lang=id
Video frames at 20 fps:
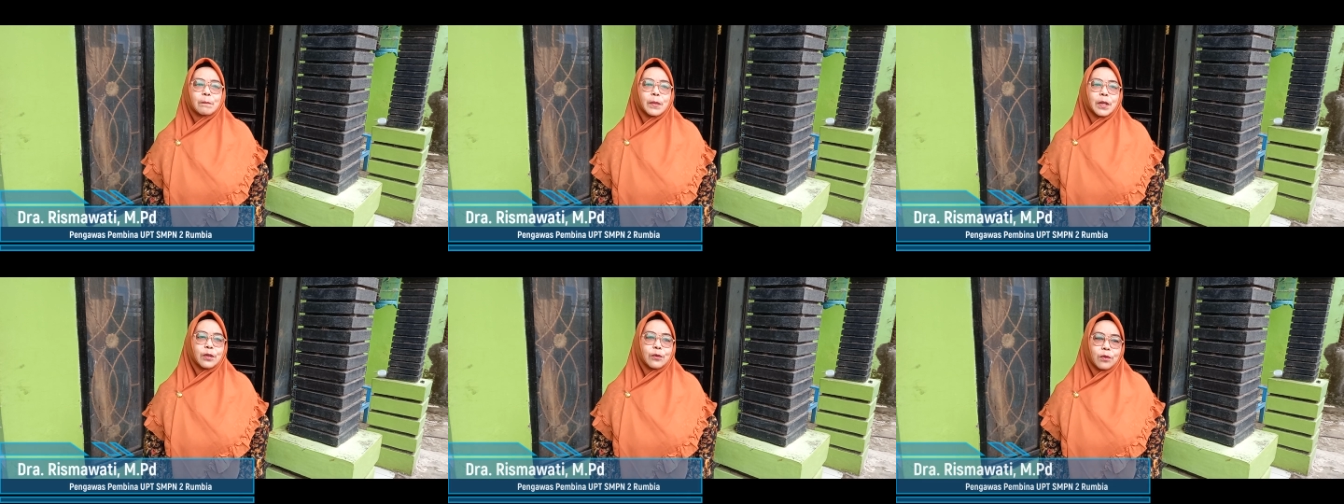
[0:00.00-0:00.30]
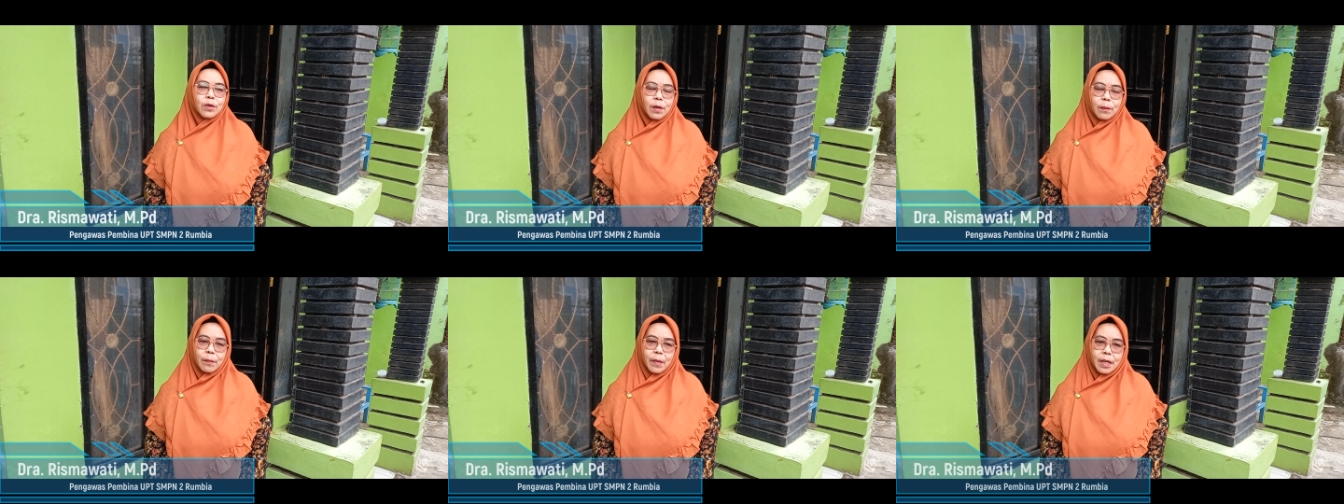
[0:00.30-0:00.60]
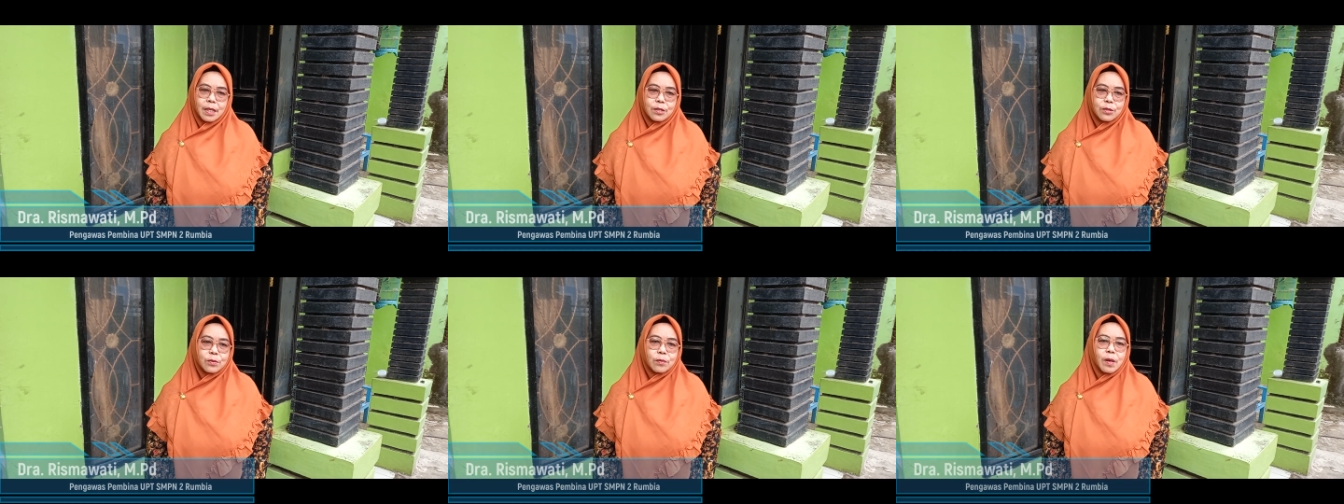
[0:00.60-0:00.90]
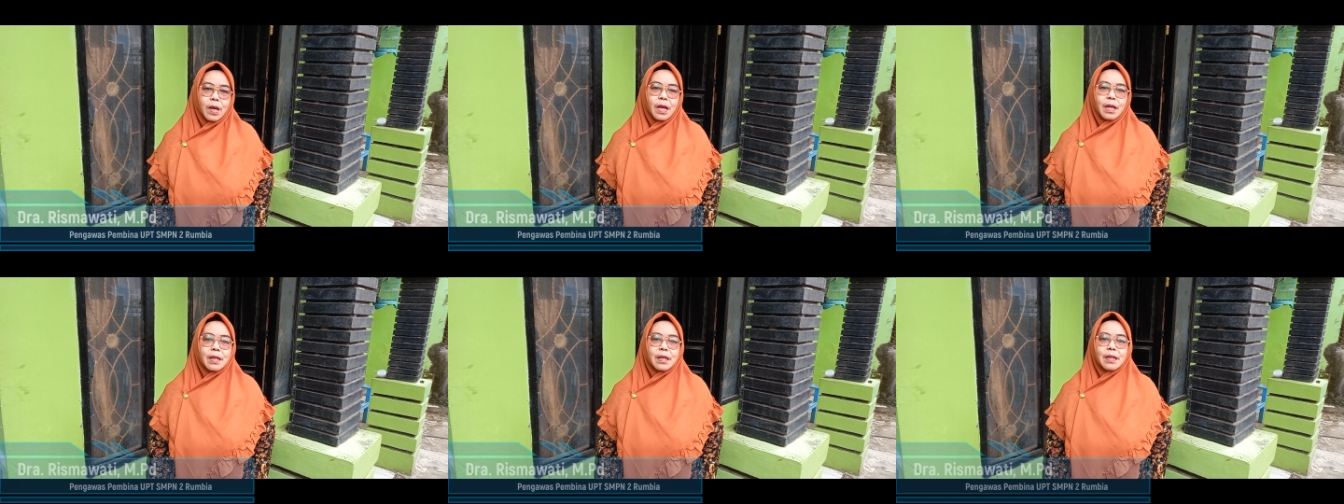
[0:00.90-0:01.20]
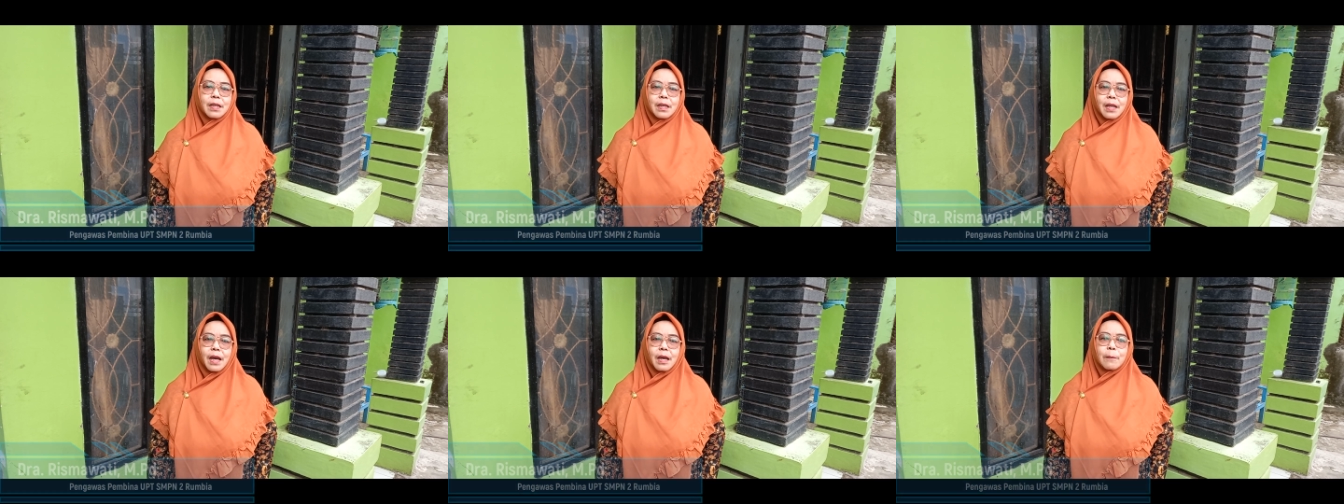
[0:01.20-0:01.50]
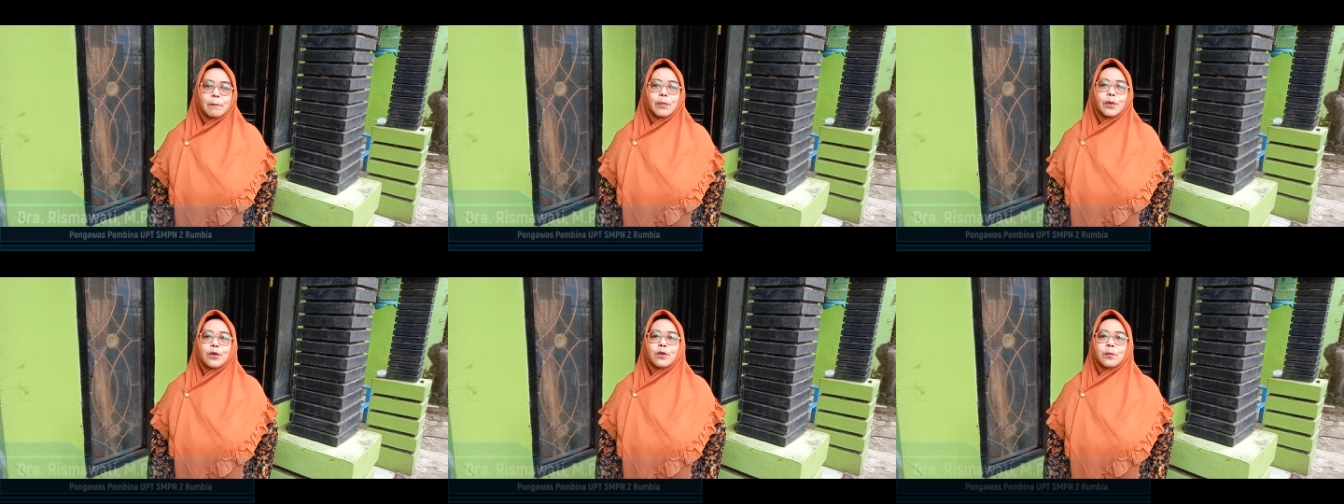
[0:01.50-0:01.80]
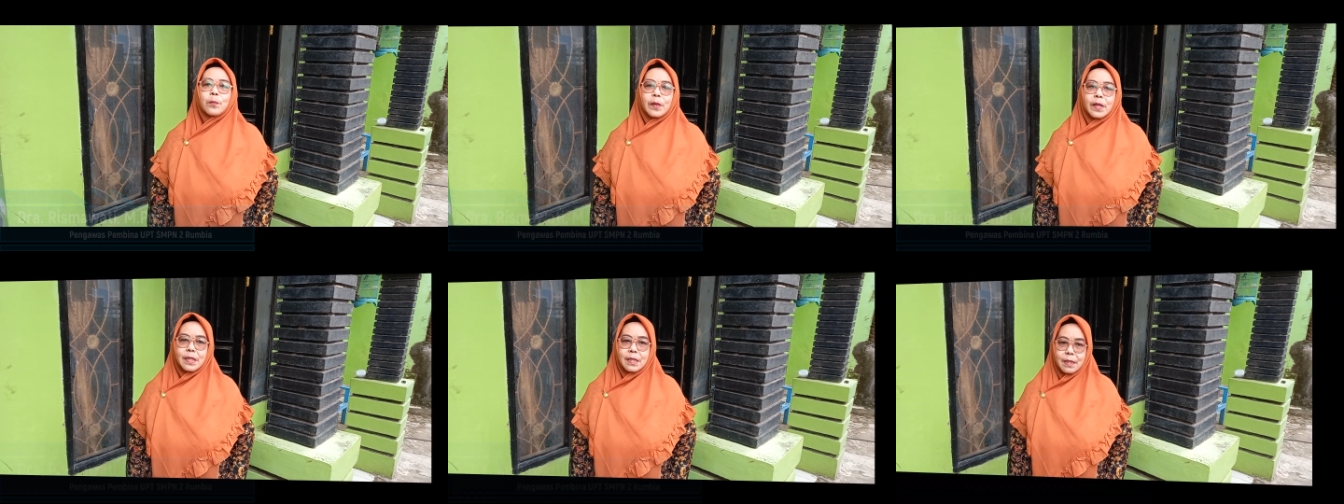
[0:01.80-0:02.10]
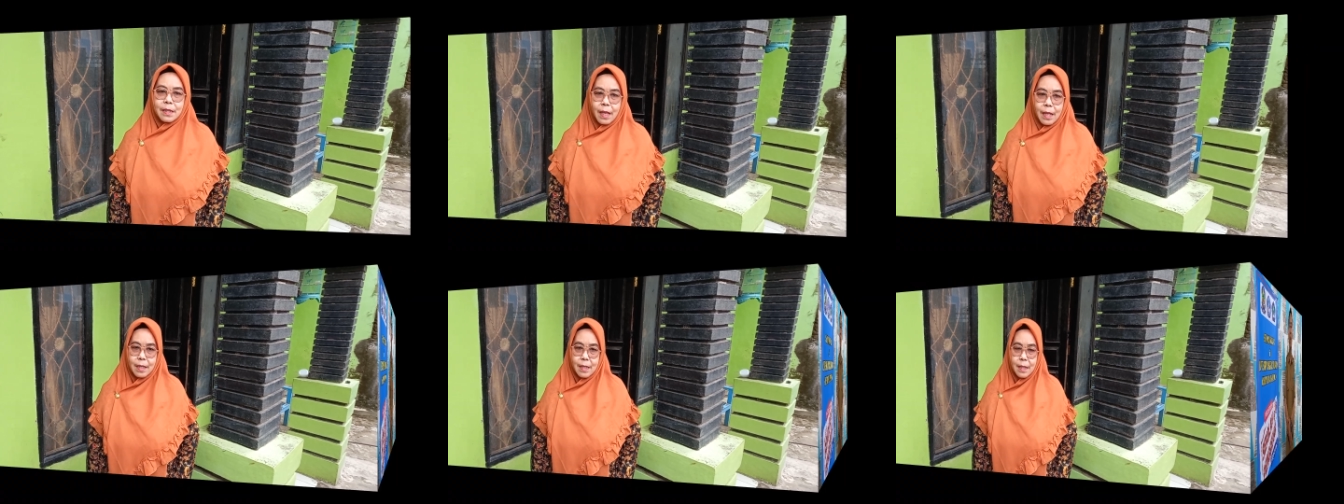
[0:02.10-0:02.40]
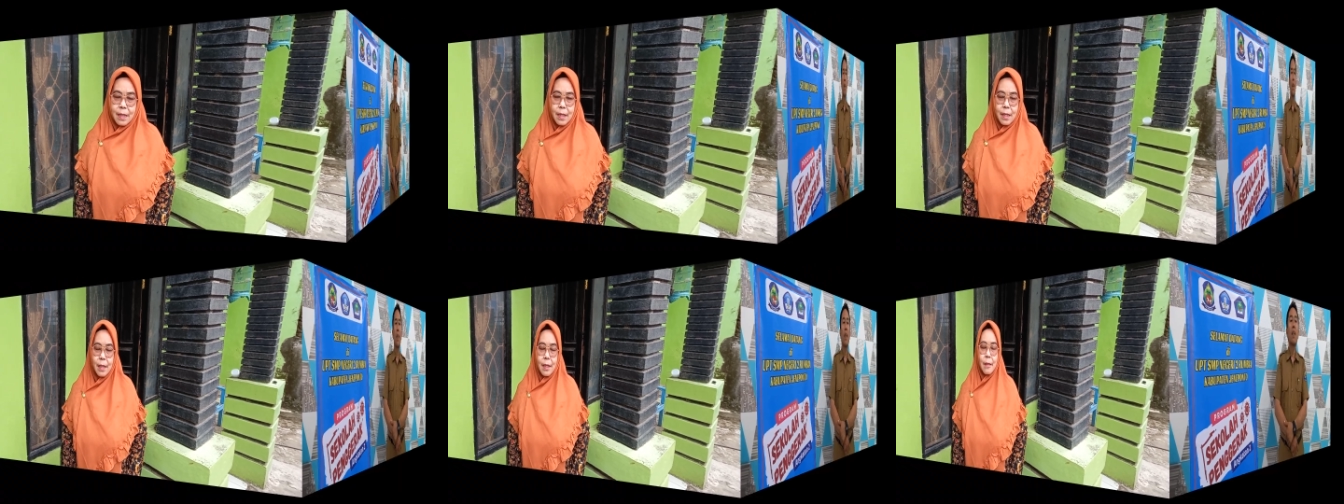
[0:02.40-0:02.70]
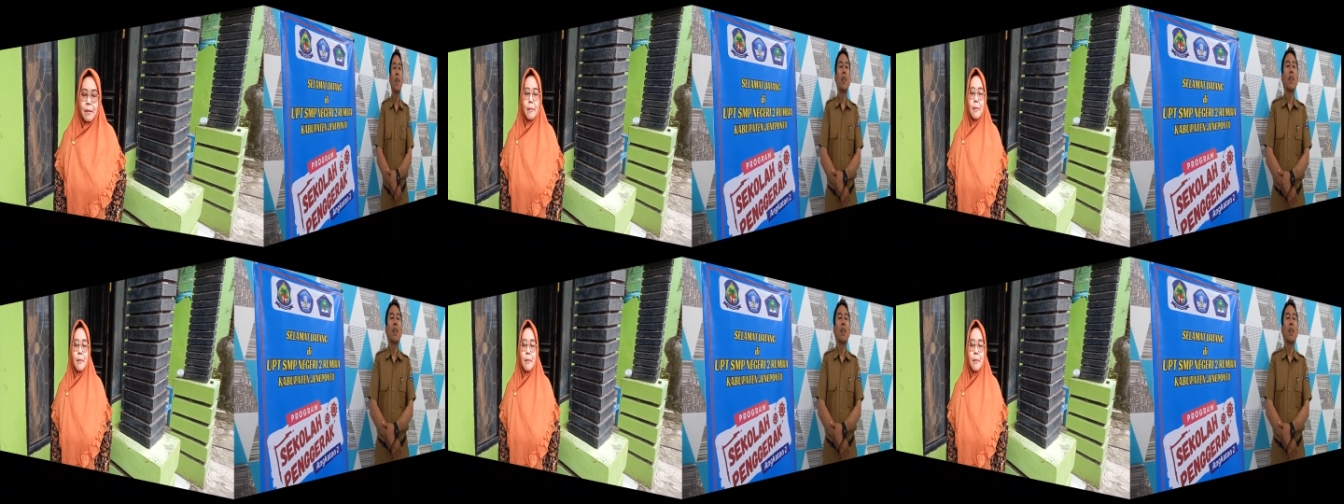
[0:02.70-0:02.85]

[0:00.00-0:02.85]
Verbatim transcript: penuh kemajuan, dan penuh prestasi.